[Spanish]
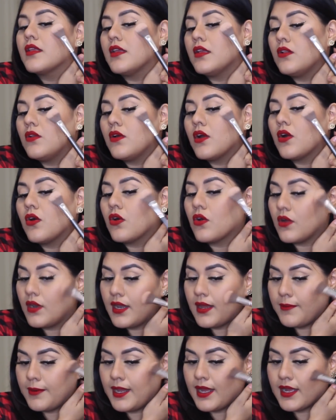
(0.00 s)
y luego
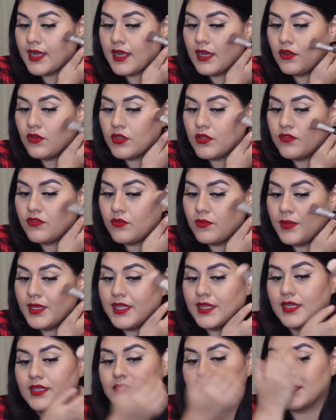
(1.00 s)
con la blanca lo
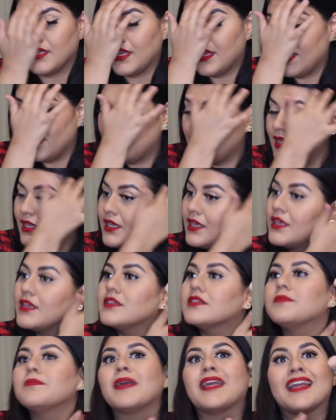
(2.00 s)
difuminas.
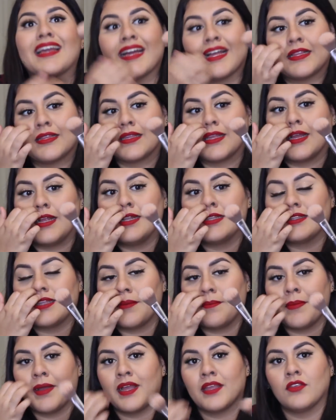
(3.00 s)
Y me encanta el
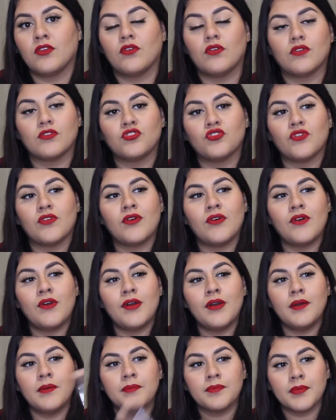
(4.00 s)
tamaño. Yo
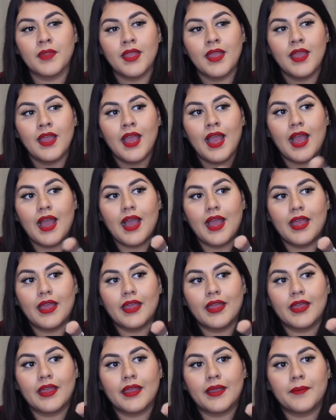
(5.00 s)

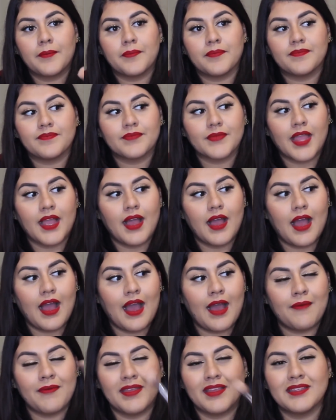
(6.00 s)
eh,
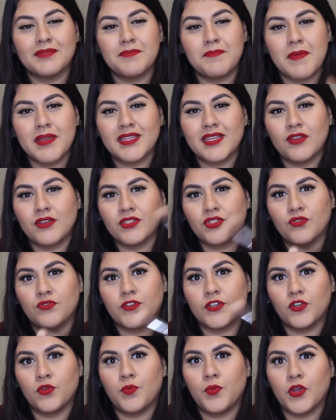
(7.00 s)
había empezado a
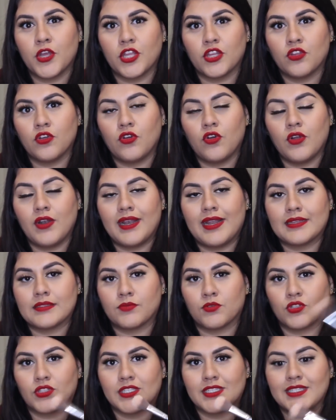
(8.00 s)
sufrir un poquito con
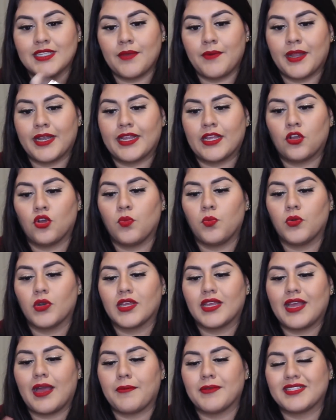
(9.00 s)
las brochas de abanico
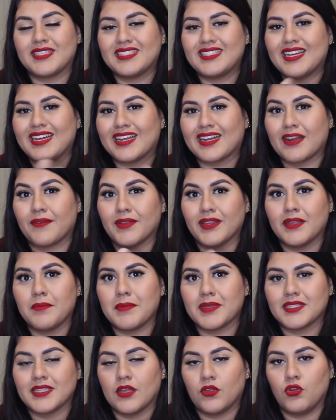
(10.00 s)
porque a veces agarraban
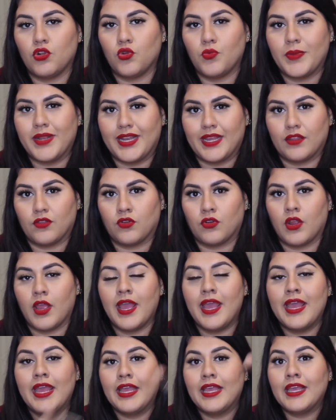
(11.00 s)
demasiado iluminador.
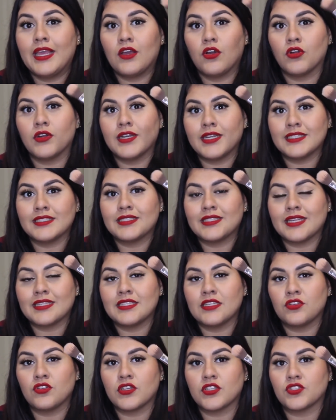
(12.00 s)
Y con esta
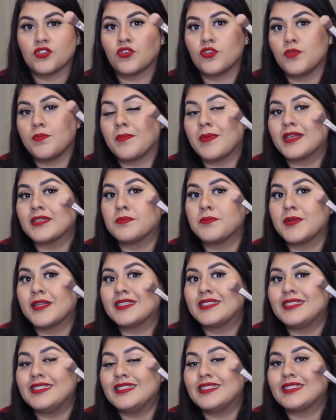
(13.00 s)
siento que soy más
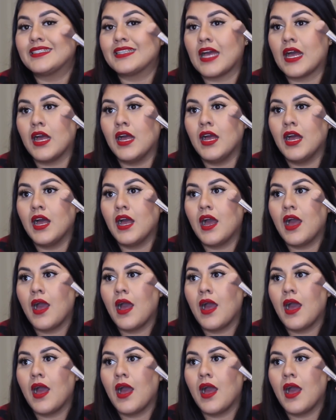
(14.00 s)
precisa,